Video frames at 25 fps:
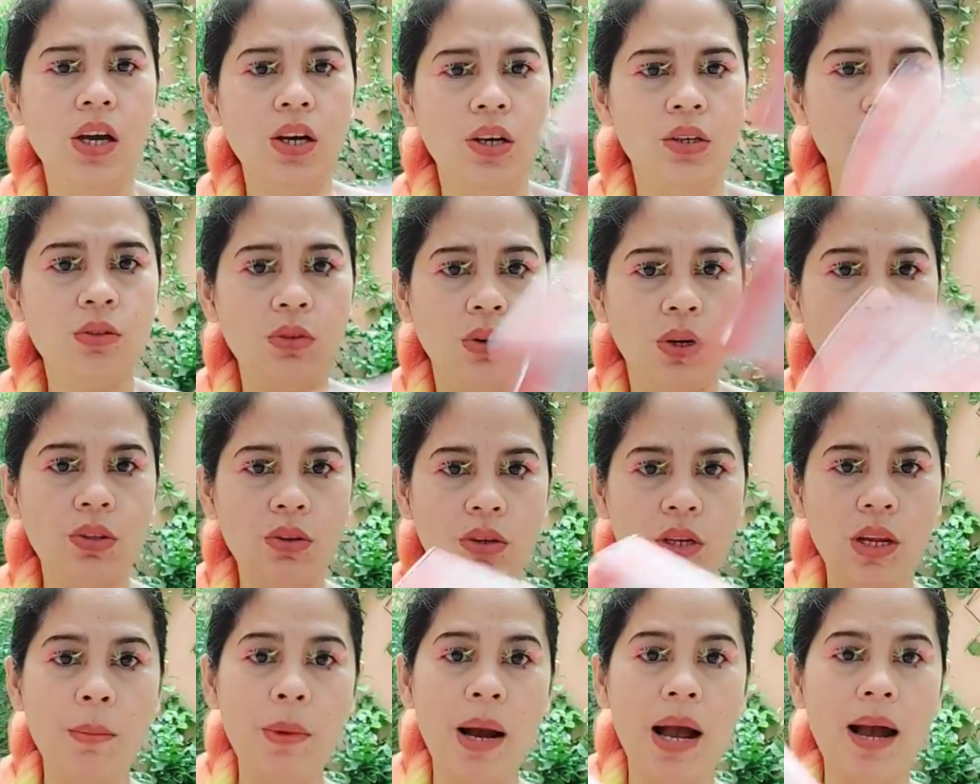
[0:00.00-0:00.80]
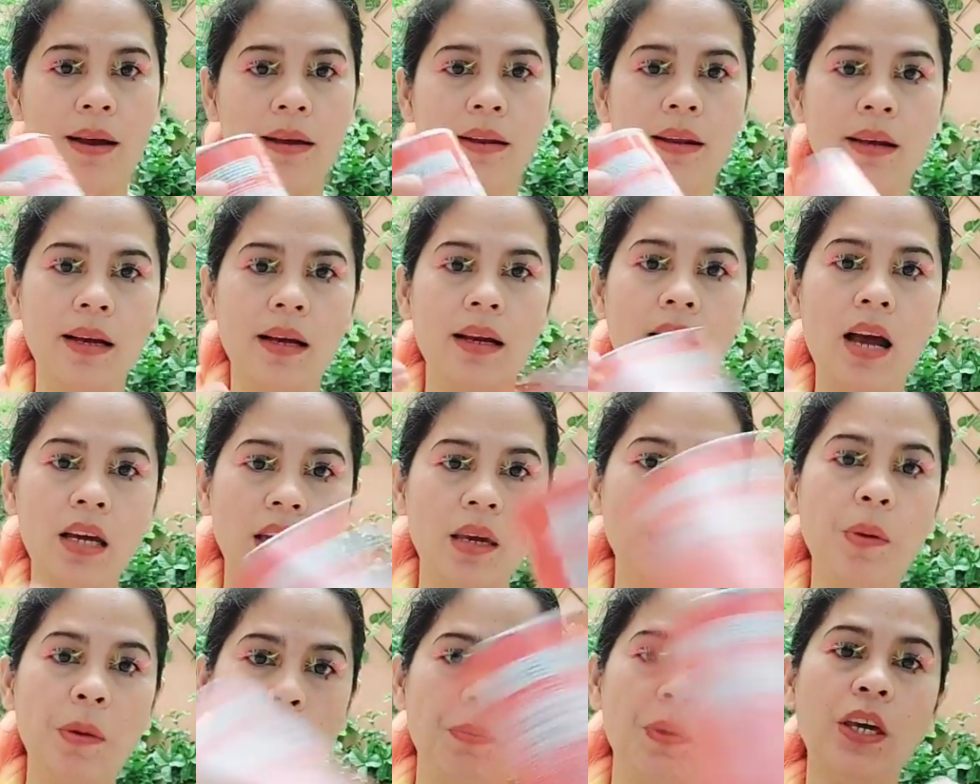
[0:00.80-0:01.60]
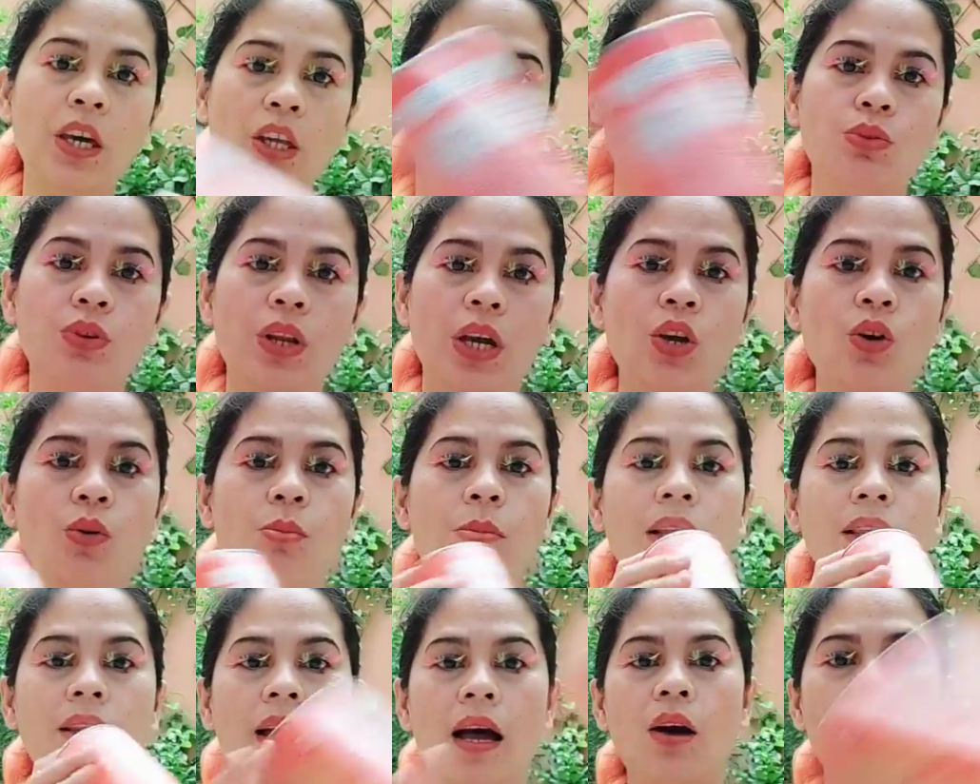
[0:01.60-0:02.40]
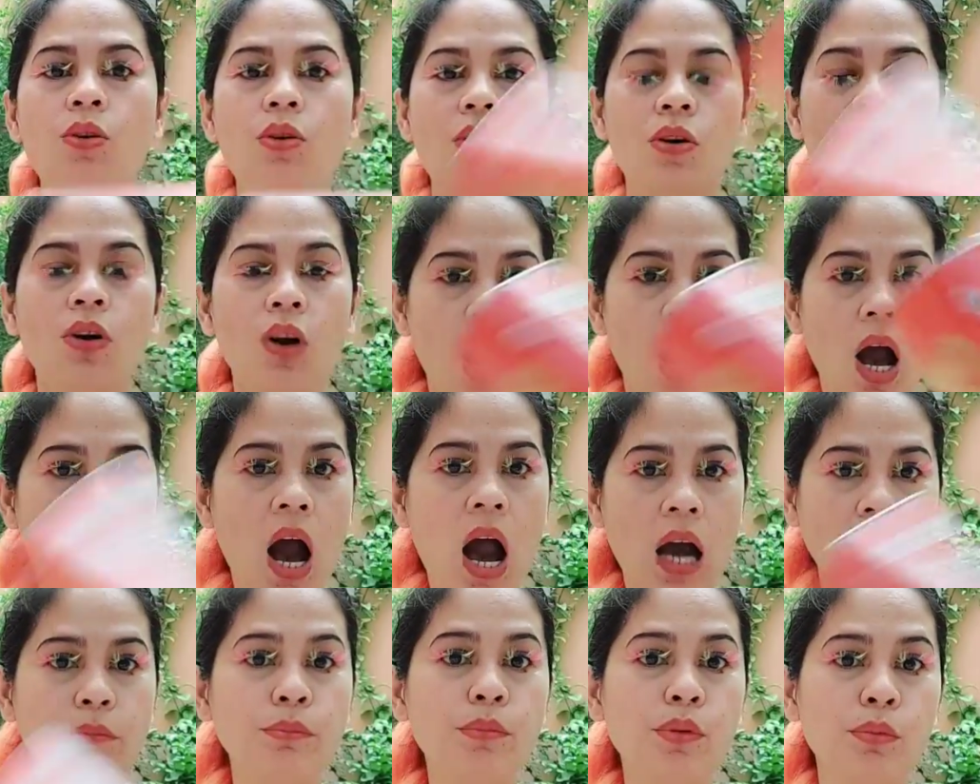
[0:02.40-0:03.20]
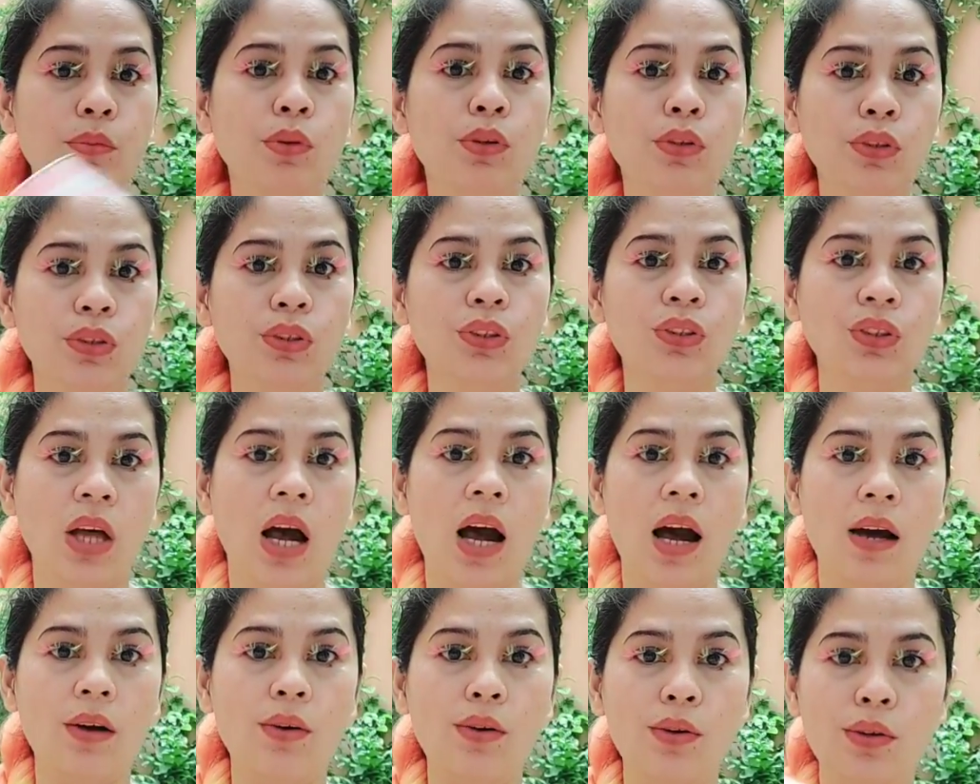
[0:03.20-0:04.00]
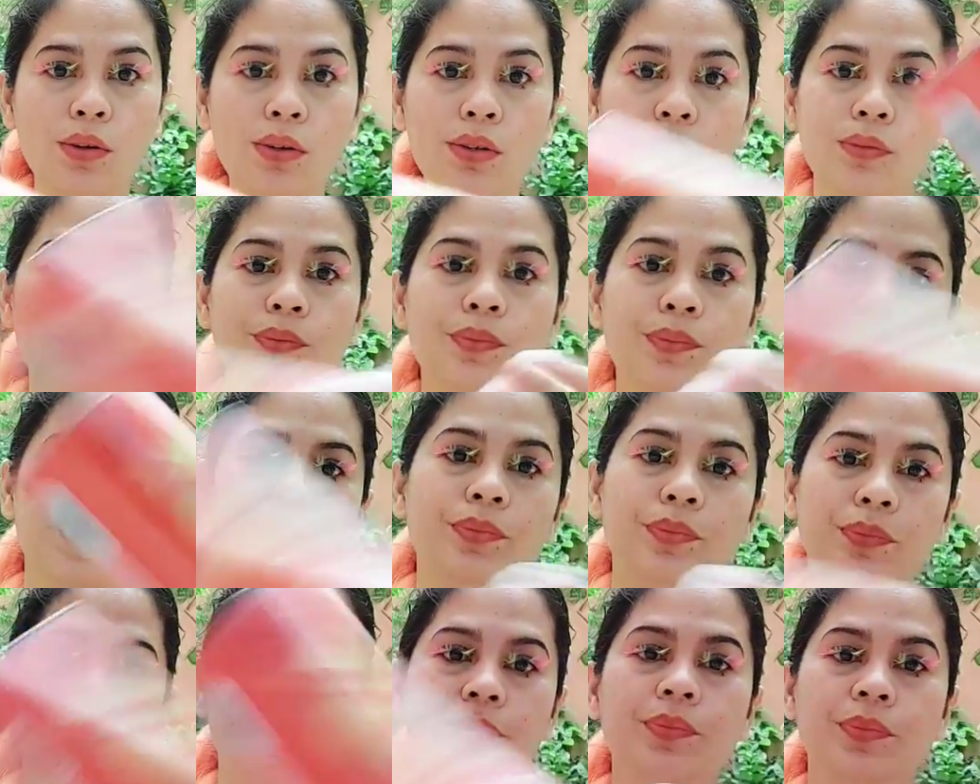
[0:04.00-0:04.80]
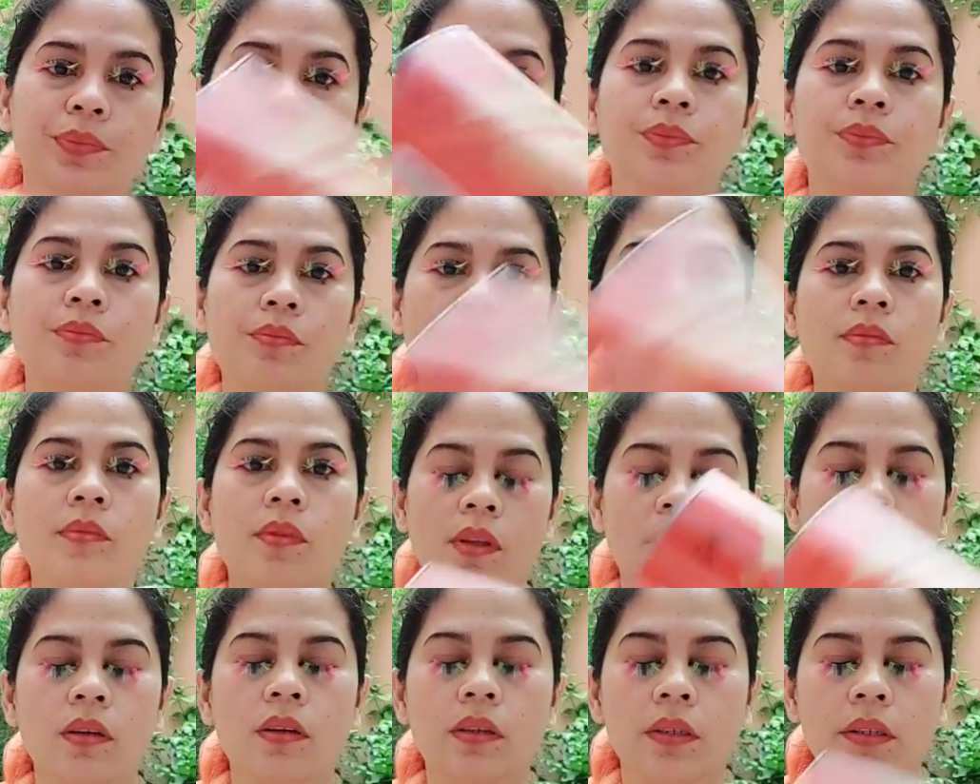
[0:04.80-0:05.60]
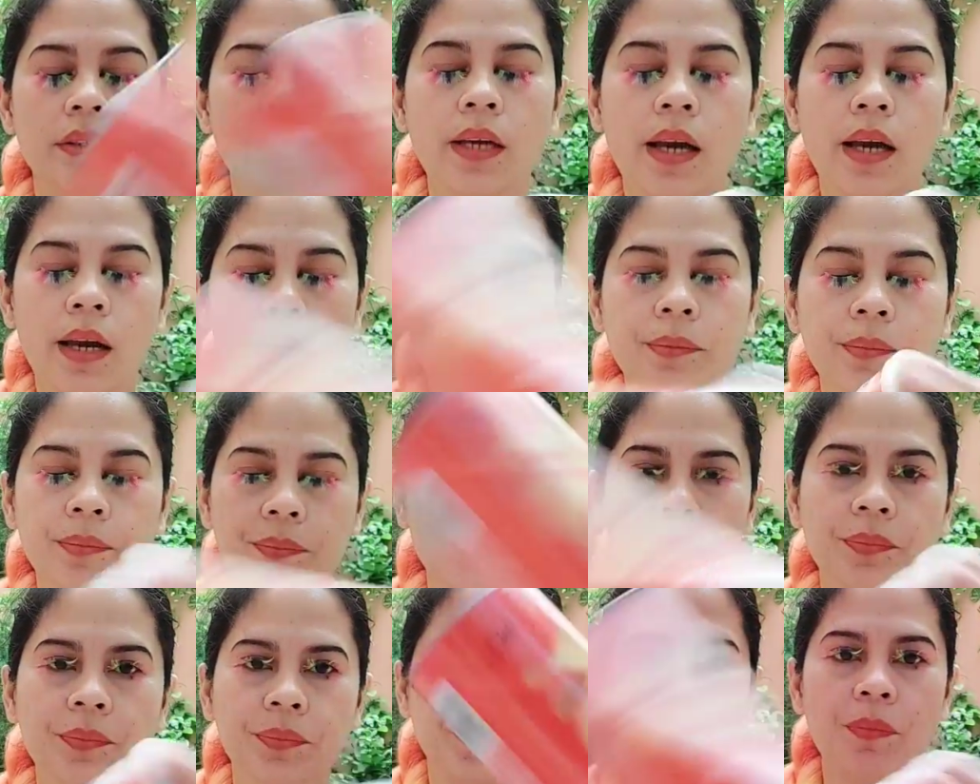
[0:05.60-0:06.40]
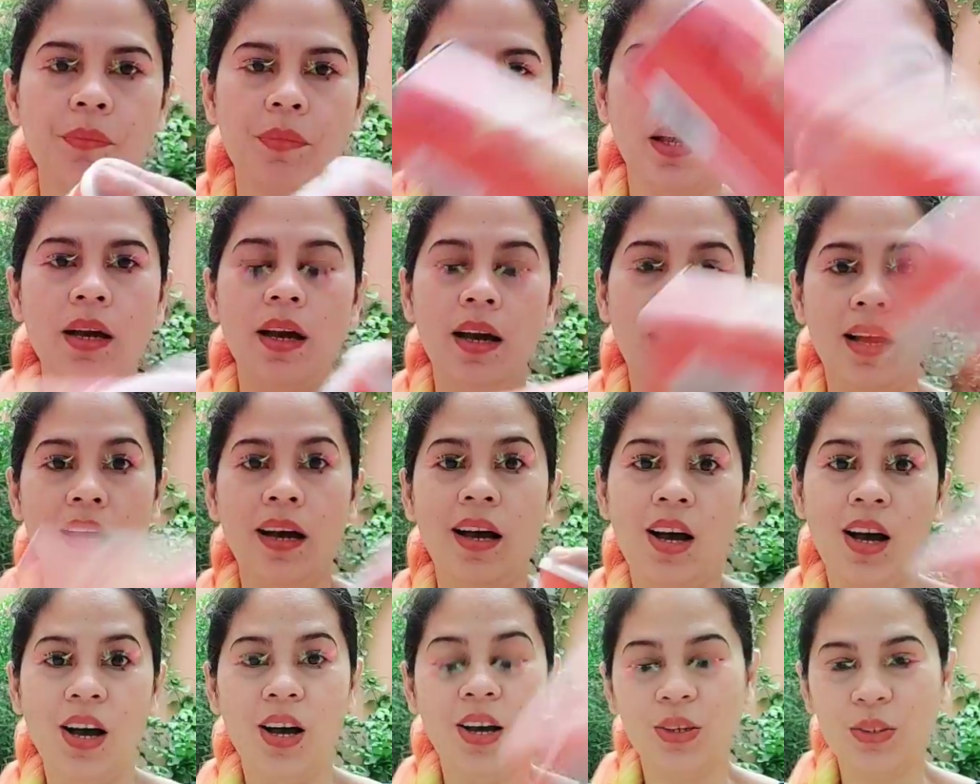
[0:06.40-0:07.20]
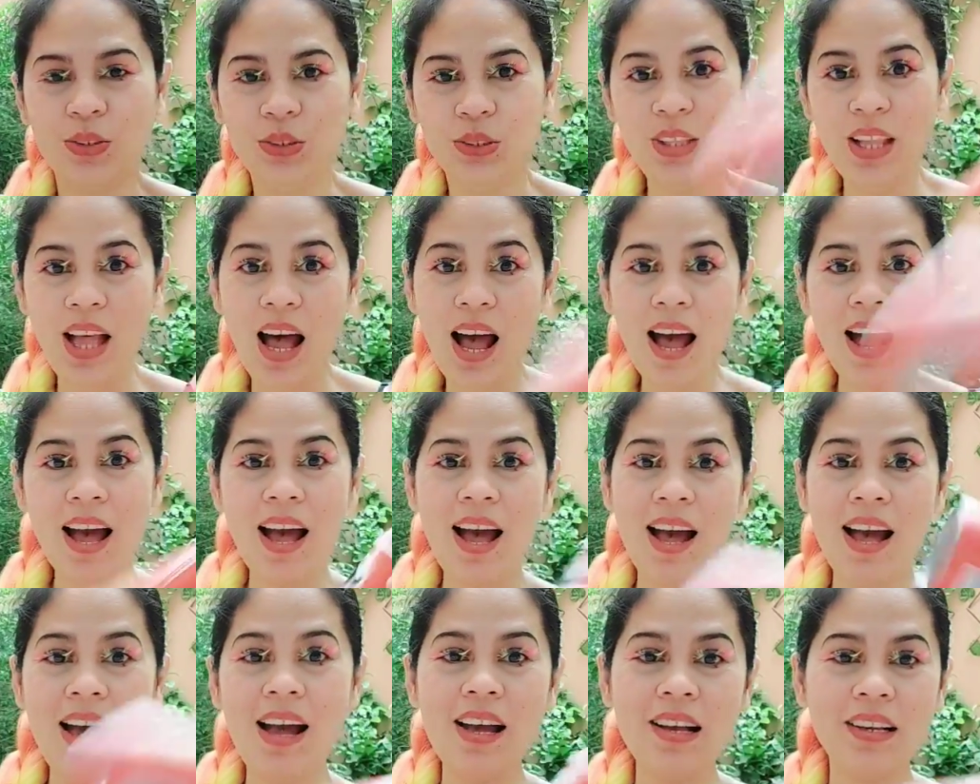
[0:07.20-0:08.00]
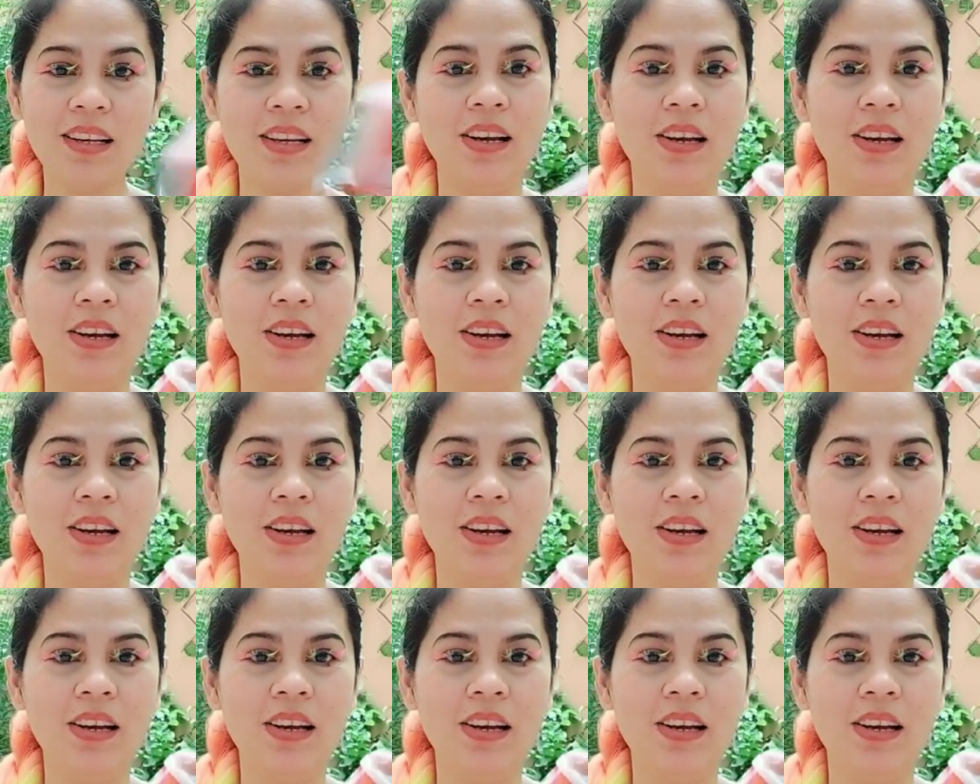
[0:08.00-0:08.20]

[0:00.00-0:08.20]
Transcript: so, ito na mga karag-karag. Ititikit ko na yung mata ko at bubunot na ako. Mm. Yan. Good luck!